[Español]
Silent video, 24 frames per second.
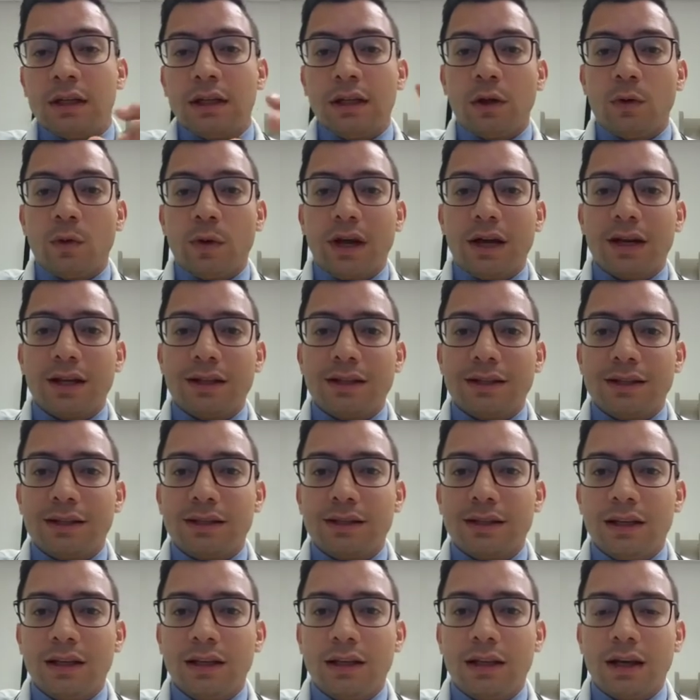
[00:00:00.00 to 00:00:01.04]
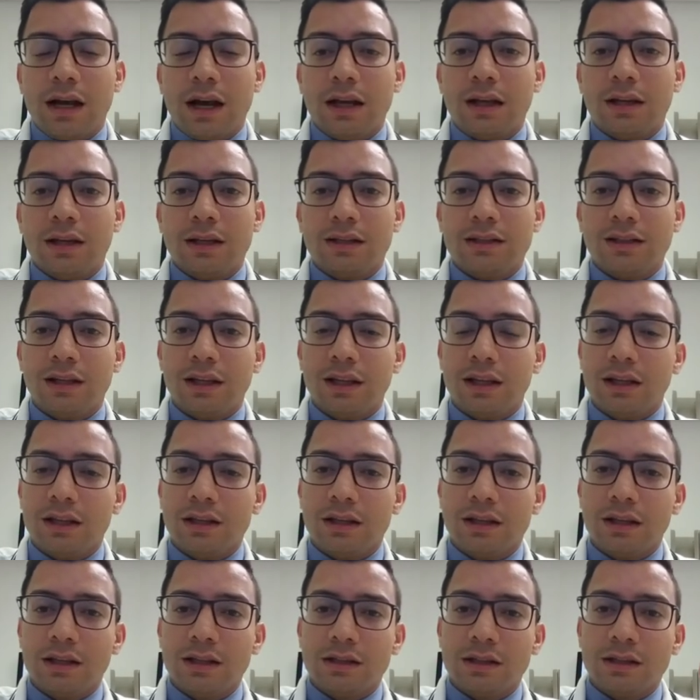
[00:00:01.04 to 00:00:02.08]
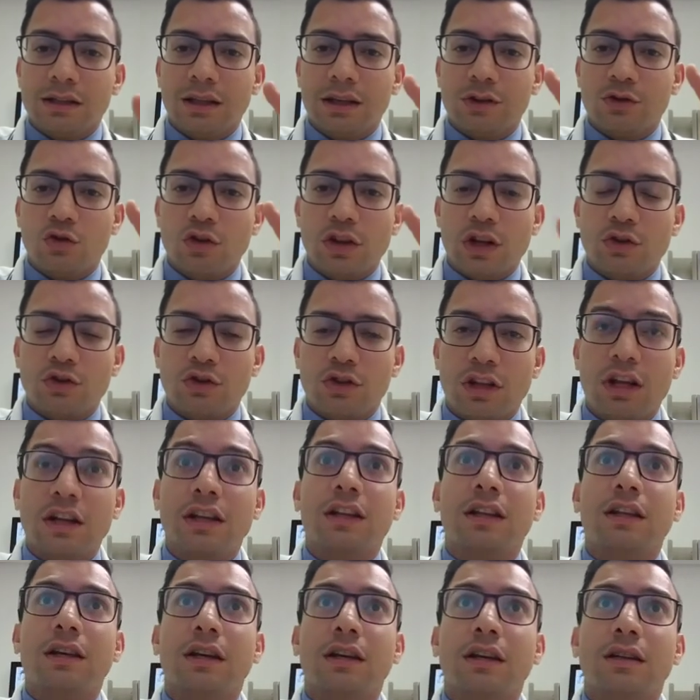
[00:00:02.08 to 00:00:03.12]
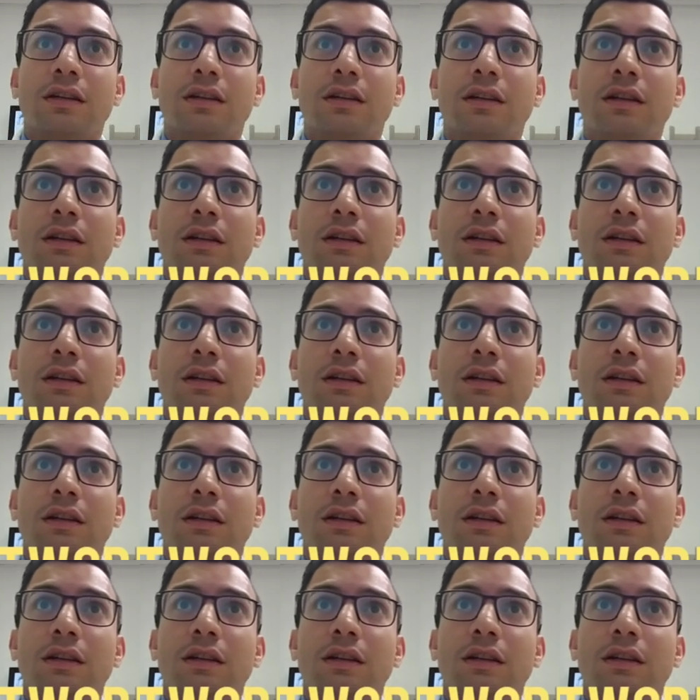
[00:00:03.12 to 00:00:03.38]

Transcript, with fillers: y ver si hay residentes de su nacionalidad.